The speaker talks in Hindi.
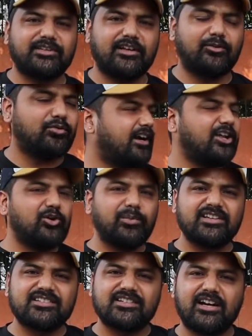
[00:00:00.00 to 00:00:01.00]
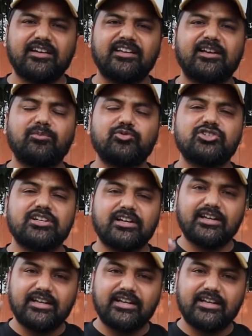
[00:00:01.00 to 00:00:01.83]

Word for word: बता रहा हूँ गाड़ी को मैंने स्टार्ट किया मुझे